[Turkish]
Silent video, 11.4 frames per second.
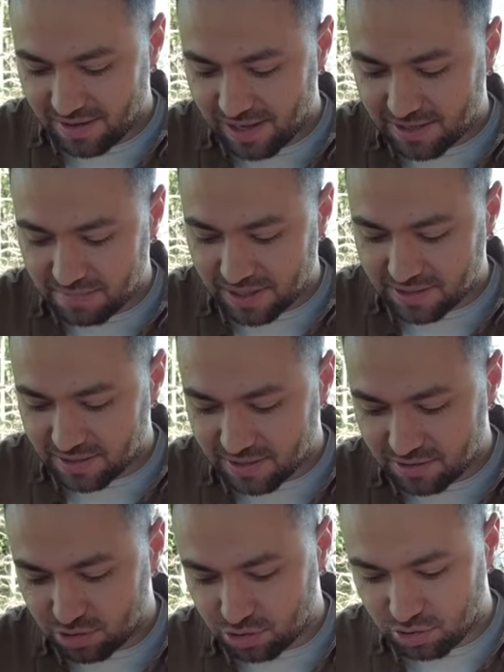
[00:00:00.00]
Ekmek de
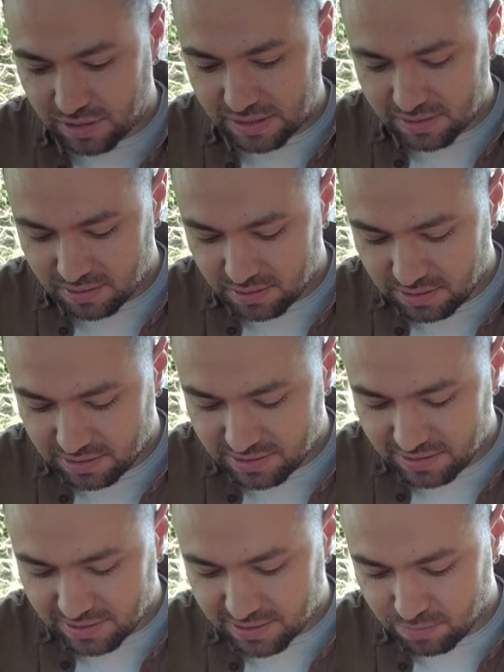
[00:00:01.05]
getiriyorlar.
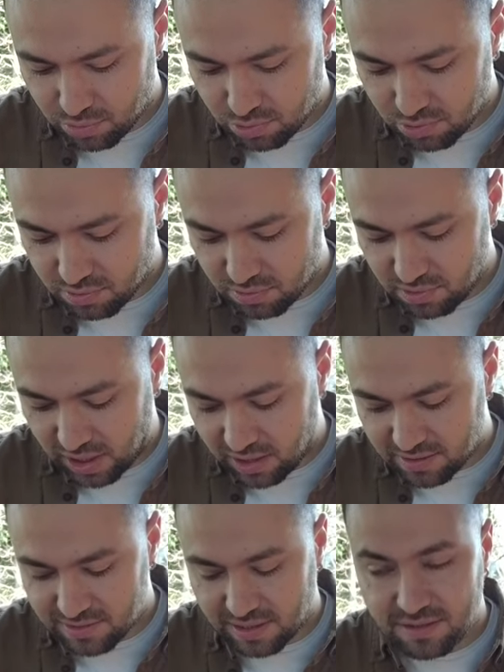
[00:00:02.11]
İçindeki bu
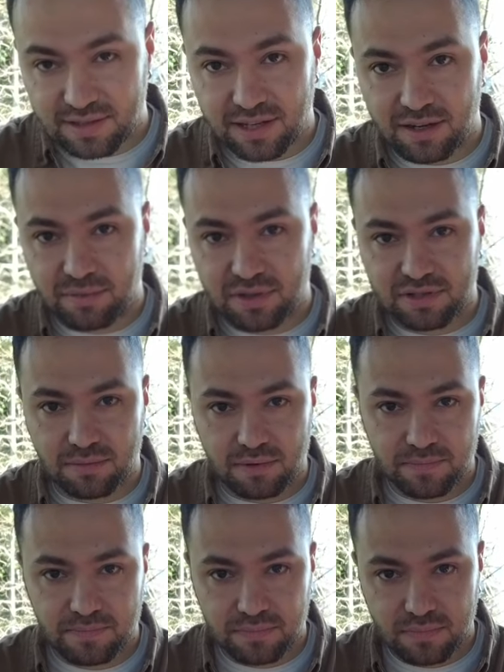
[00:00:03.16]
yağ zeytinyağı mı acaba?